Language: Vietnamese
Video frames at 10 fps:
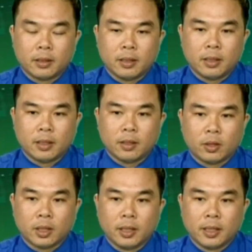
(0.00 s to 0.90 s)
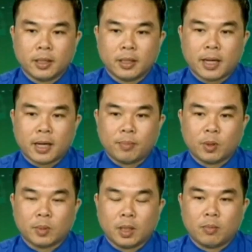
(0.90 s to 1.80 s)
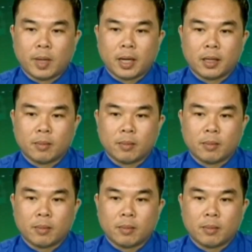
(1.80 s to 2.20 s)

thì đoàn thanh niên các cấp trong tỉnh Long An